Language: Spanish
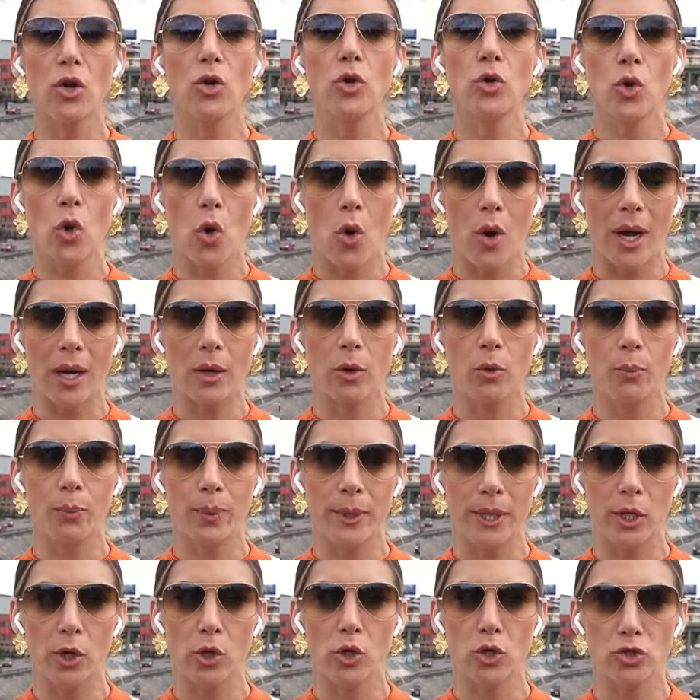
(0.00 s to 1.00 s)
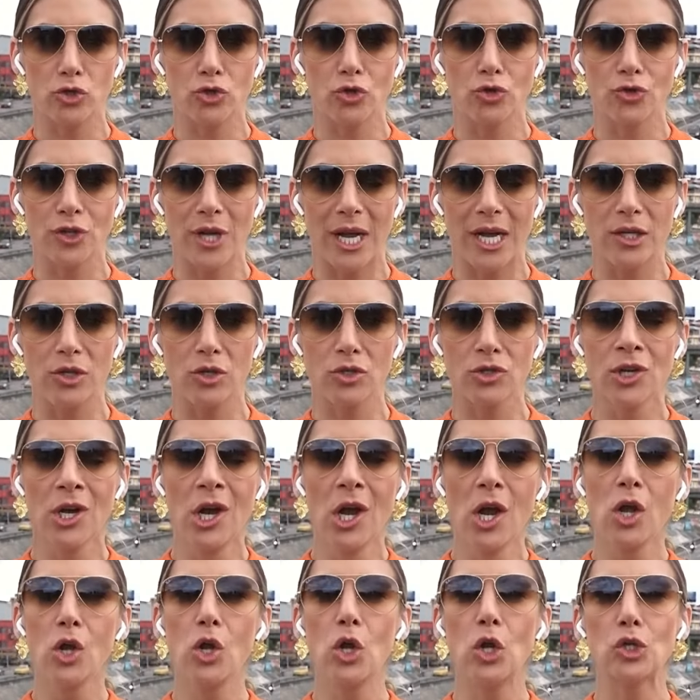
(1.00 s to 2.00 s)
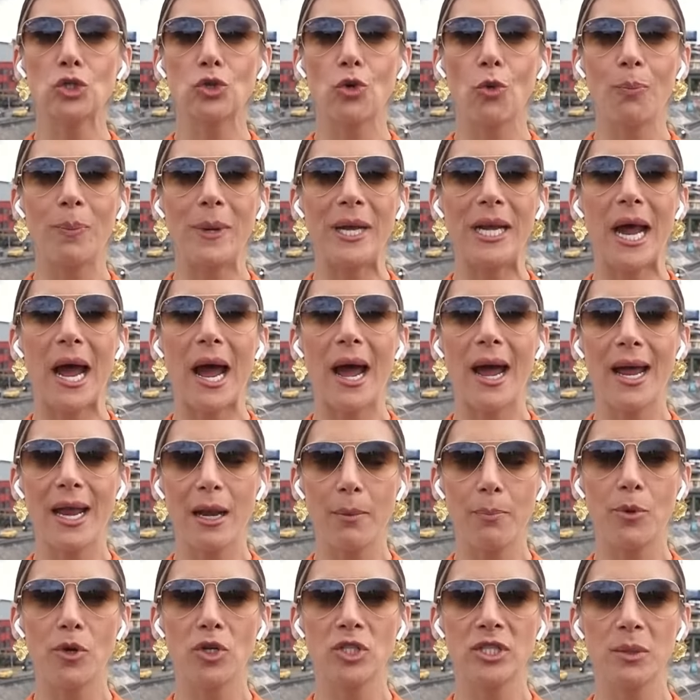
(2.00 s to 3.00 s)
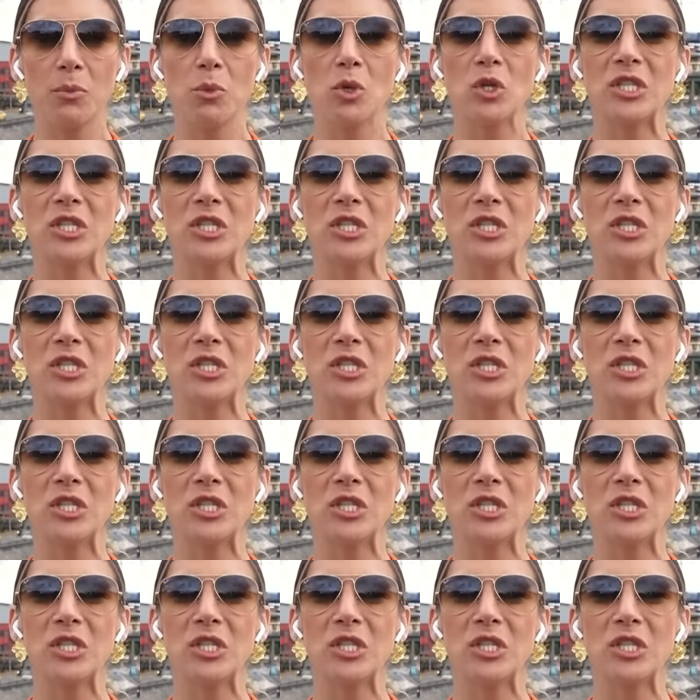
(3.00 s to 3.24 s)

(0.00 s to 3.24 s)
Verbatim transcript: No ha cumplido los dos años, los cumplirá el próximo